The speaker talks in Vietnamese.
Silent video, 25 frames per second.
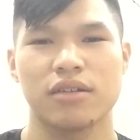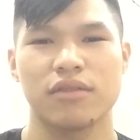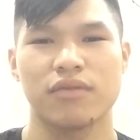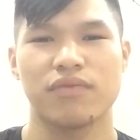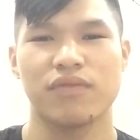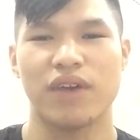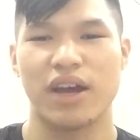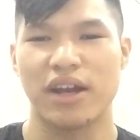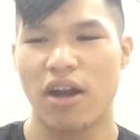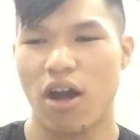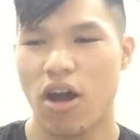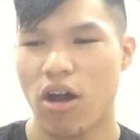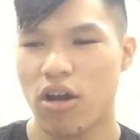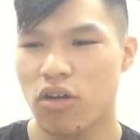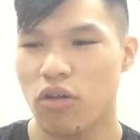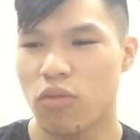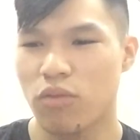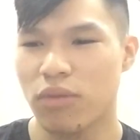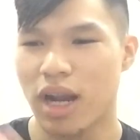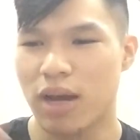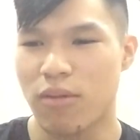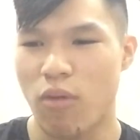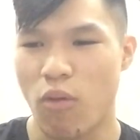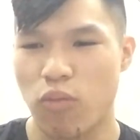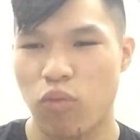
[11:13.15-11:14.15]
Và đó cũng
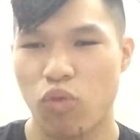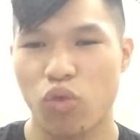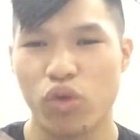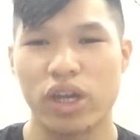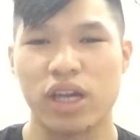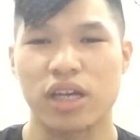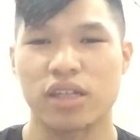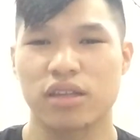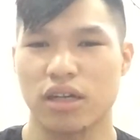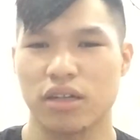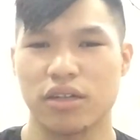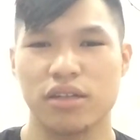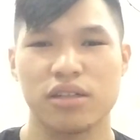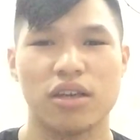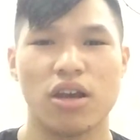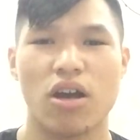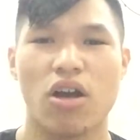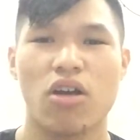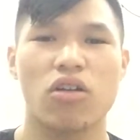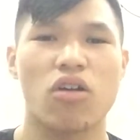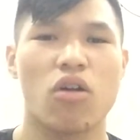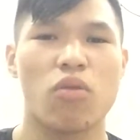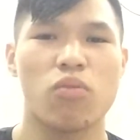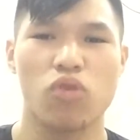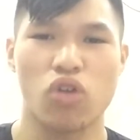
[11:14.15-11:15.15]
là một quyền tự do
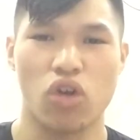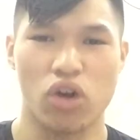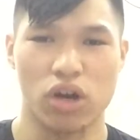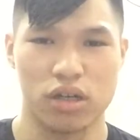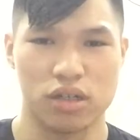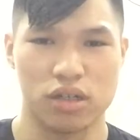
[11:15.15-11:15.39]
ngôn